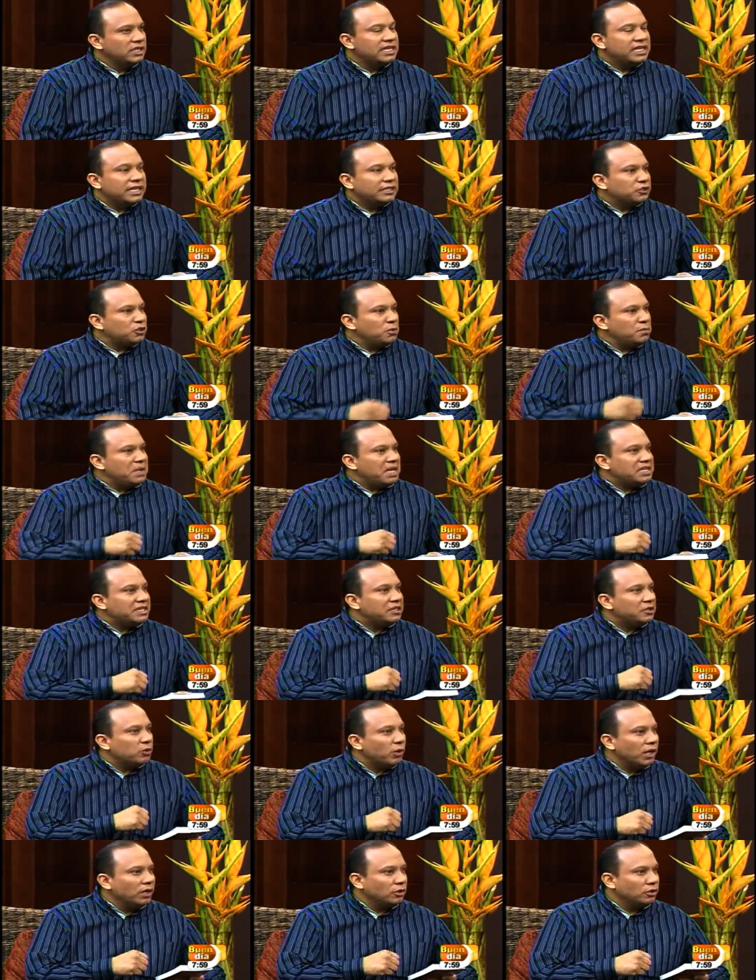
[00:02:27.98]
Y eso me
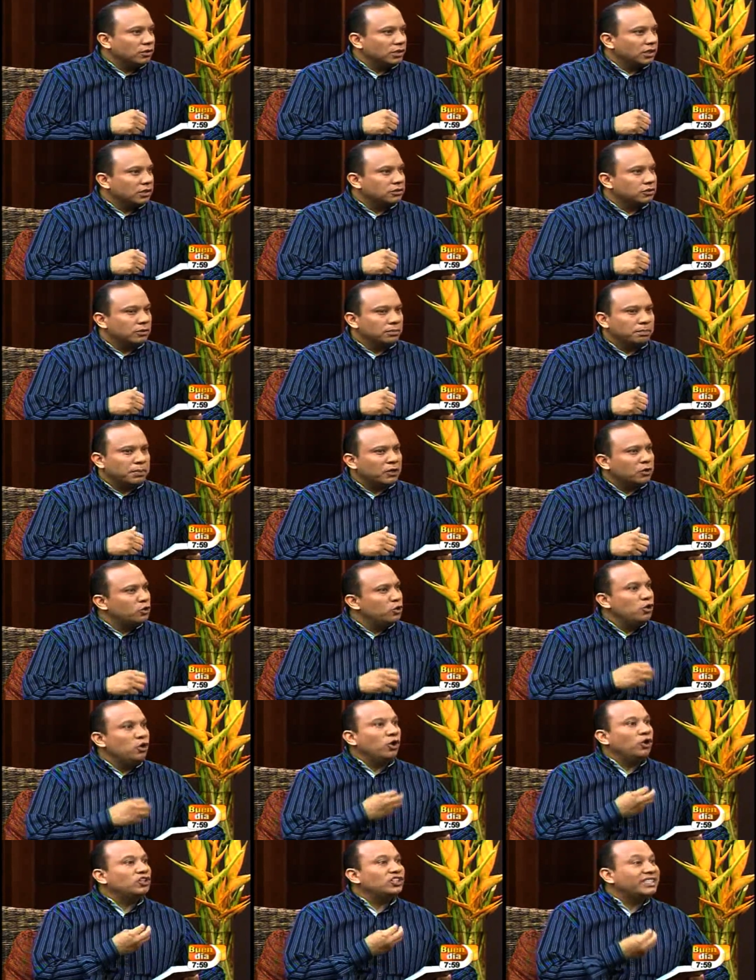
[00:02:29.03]
llegó al corazón, pero
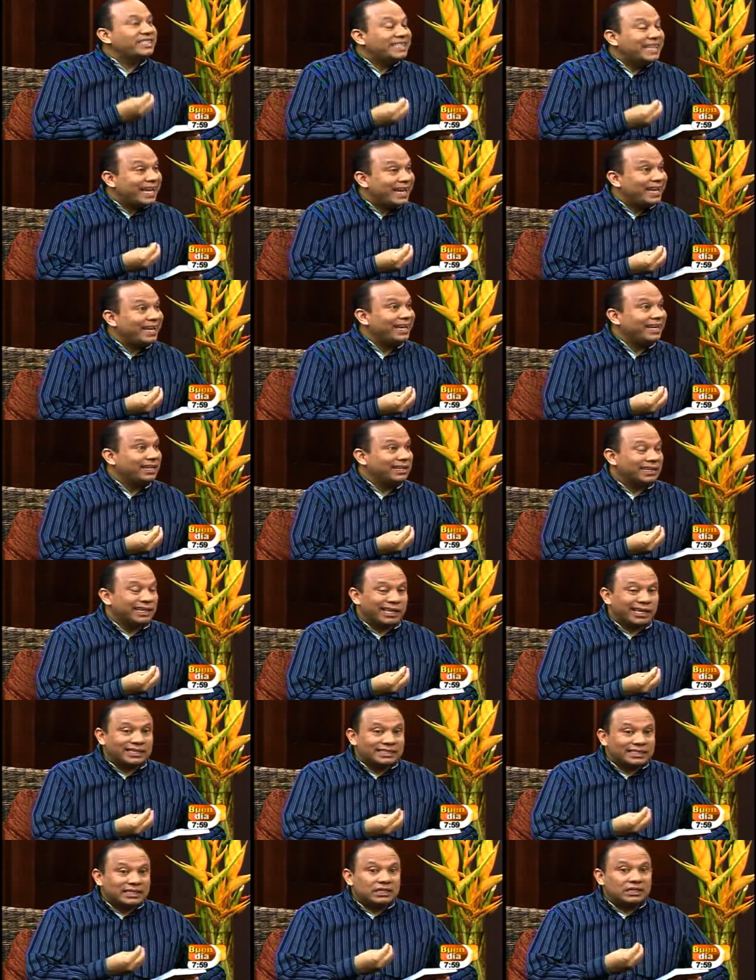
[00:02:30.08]
no sé
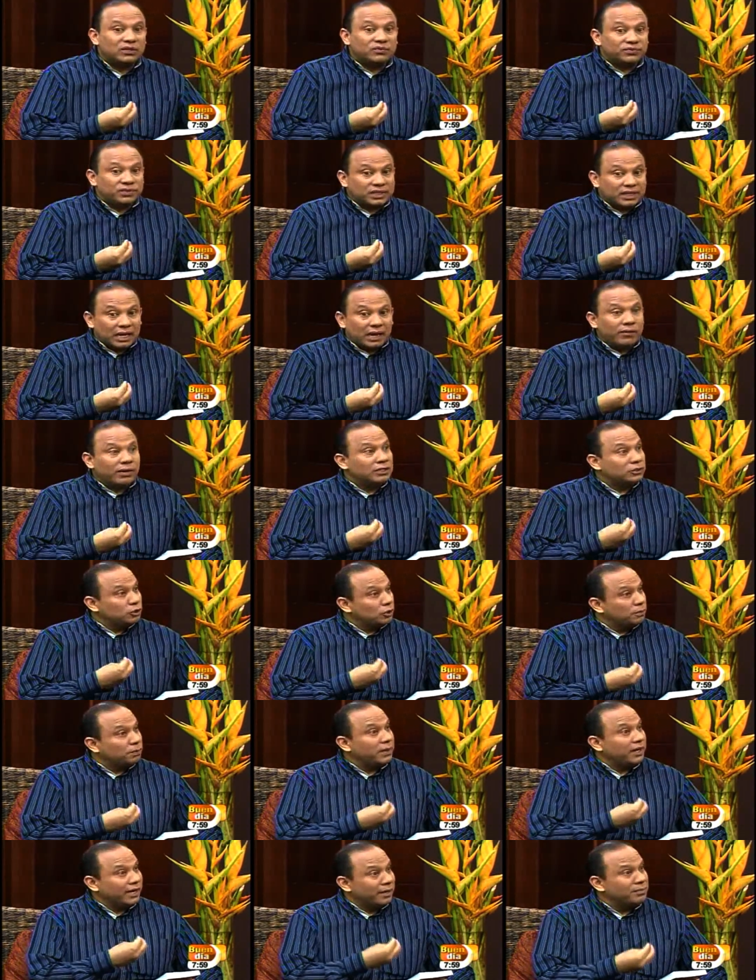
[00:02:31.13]
¿Qué significaba
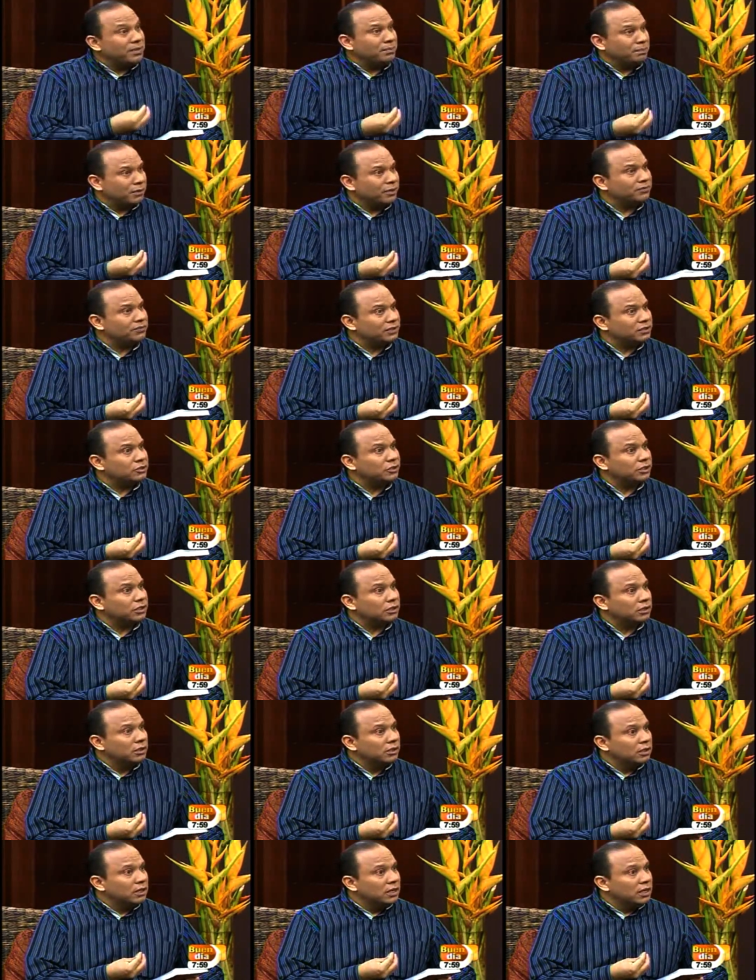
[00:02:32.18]
yo para mi
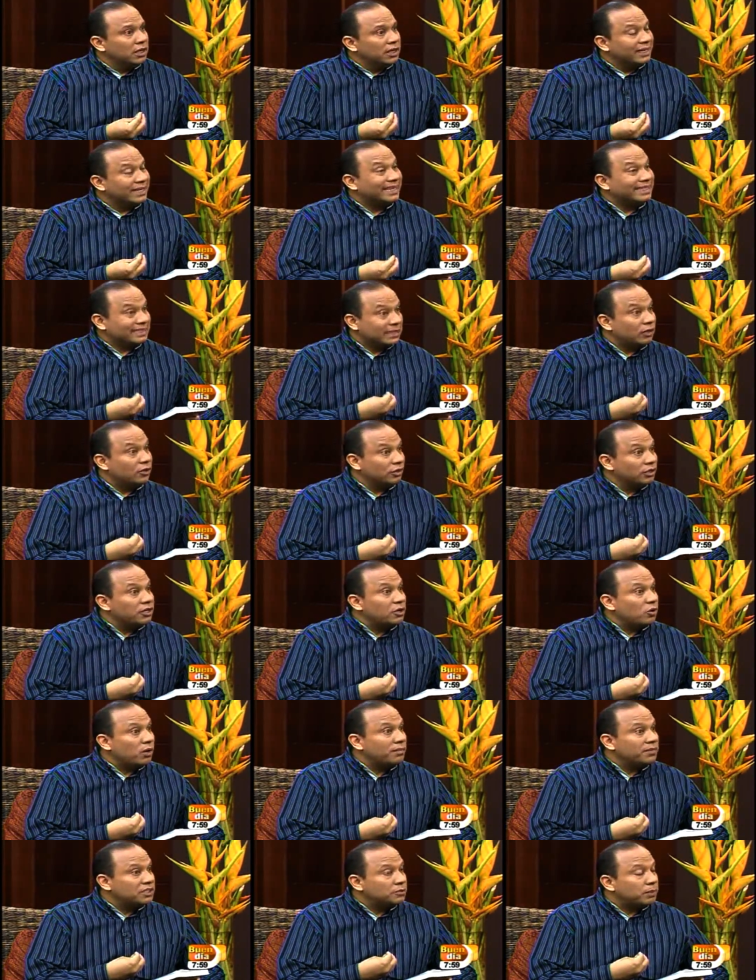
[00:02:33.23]
profesor que se lo
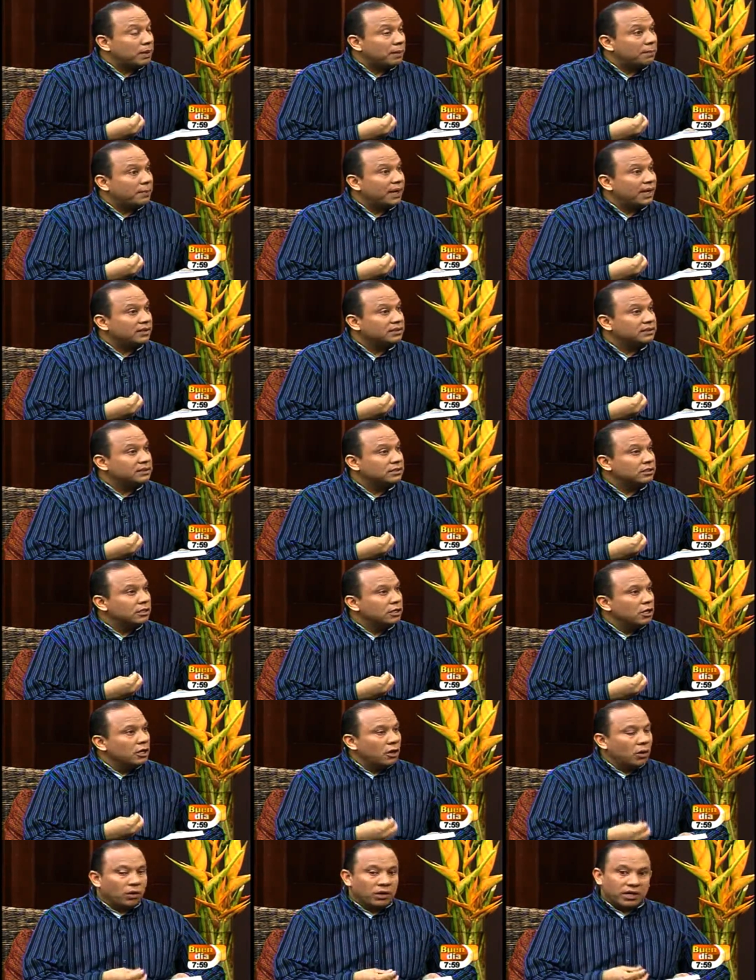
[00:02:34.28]
dijo a mis papás?
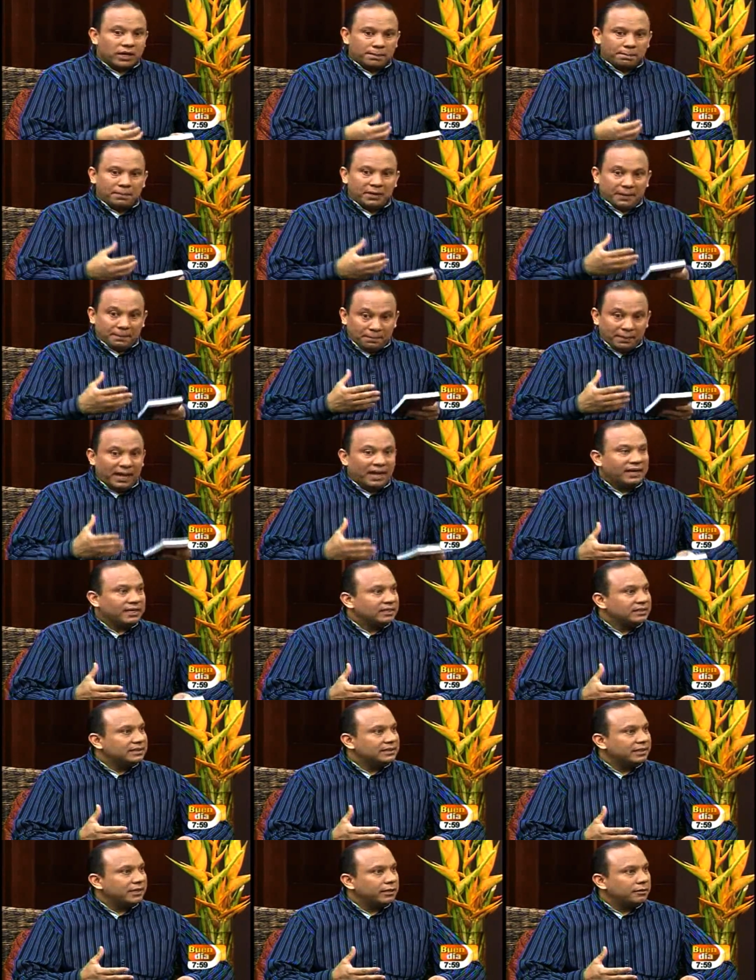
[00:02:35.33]
Oiga,
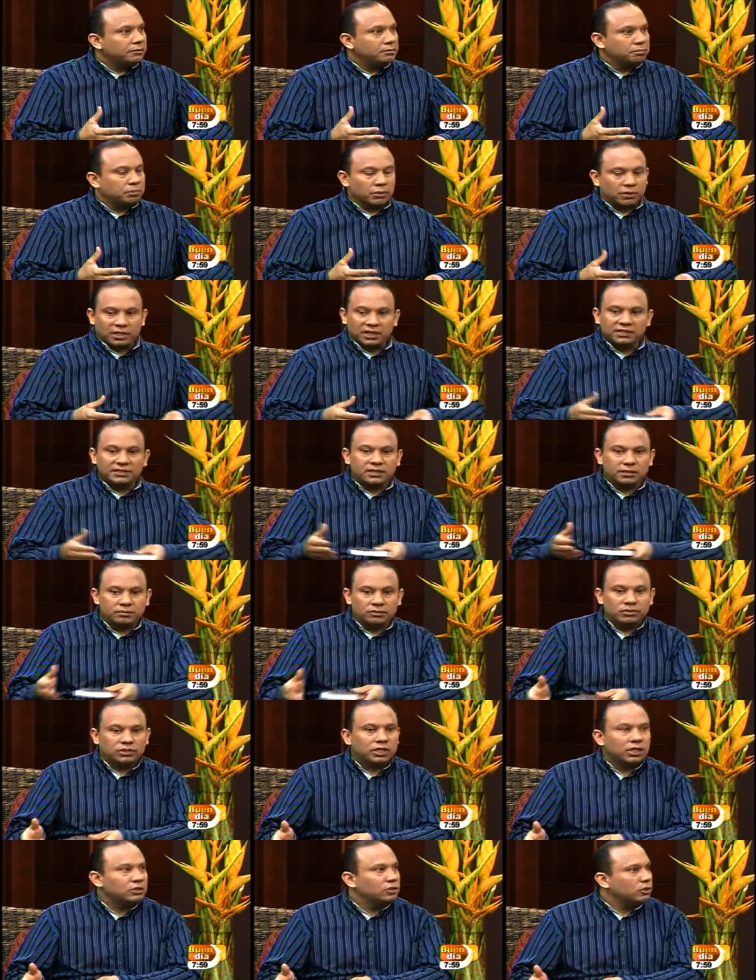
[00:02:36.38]
prepárense porque este
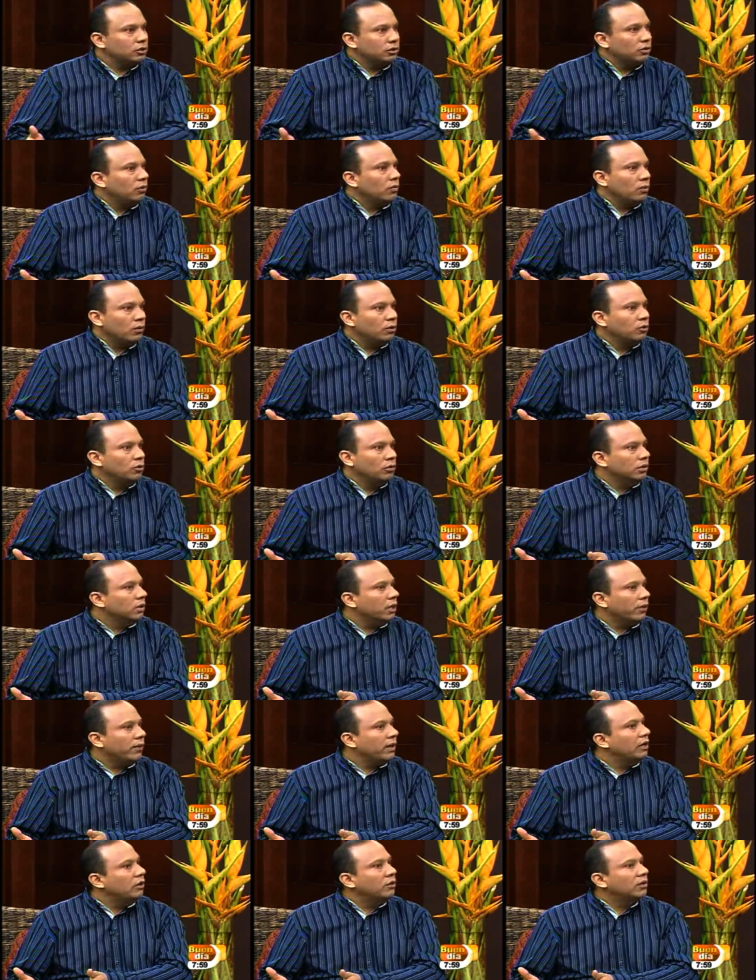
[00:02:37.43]
muchacho
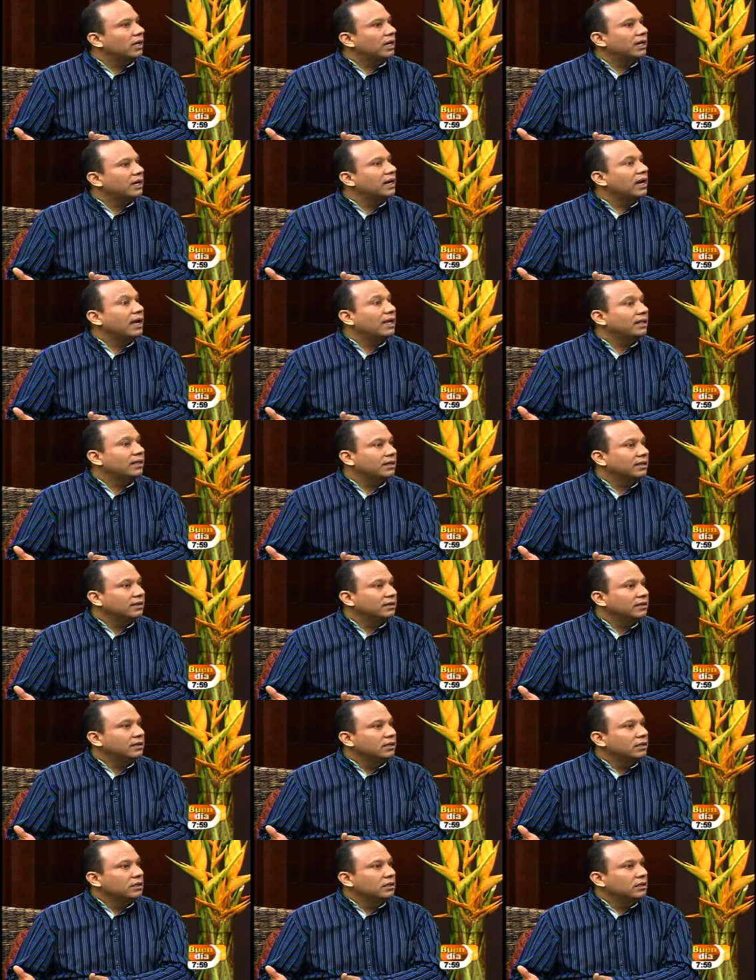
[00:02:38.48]
nunca va a lograr nada.